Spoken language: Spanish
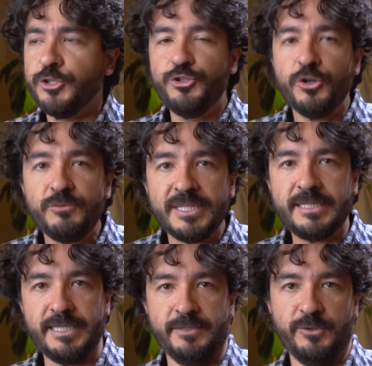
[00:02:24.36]
Yo no
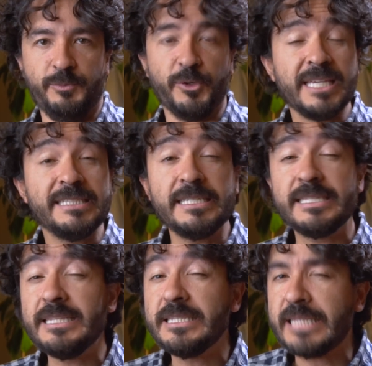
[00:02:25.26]
entiendo por qué
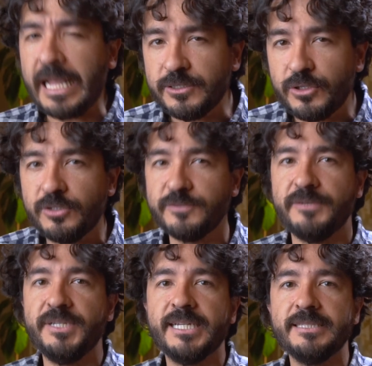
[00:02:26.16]
insisten tanto los
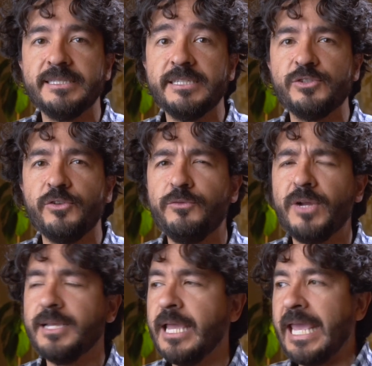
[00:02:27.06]
fabricantes de
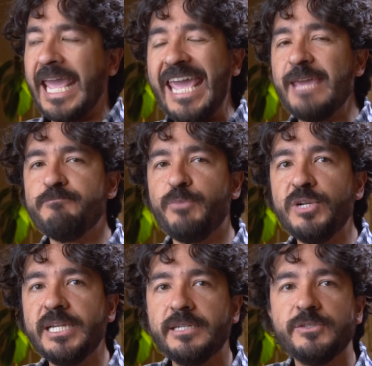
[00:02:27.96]
software en
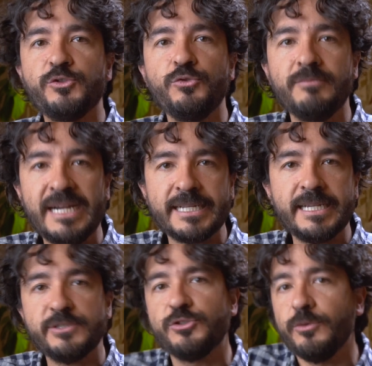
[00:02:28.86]
poner su
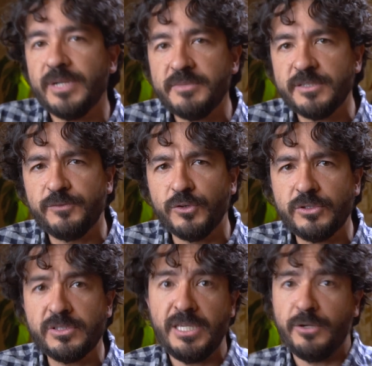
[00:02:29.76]
marca sobre mis
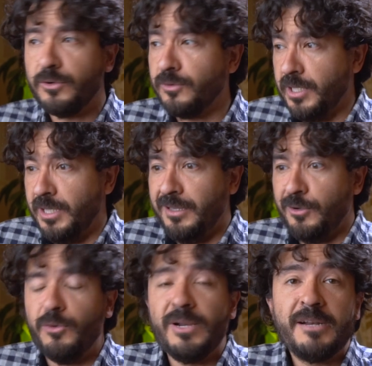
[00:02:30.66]
fotos y,
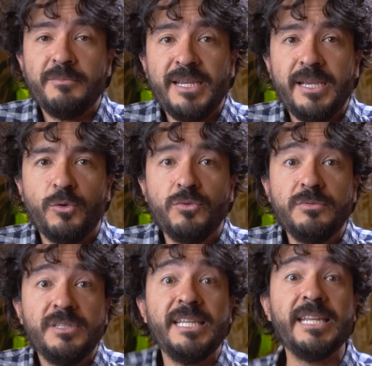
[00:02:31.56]
cobrarme
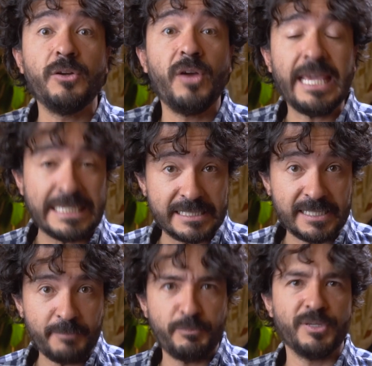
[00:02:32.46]
un dinero
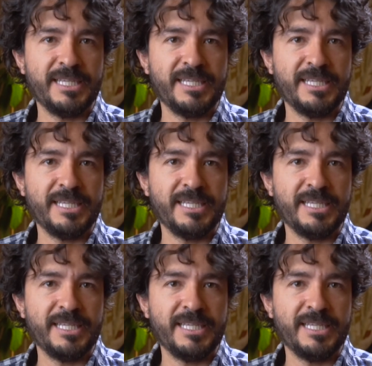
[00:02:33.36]
extra por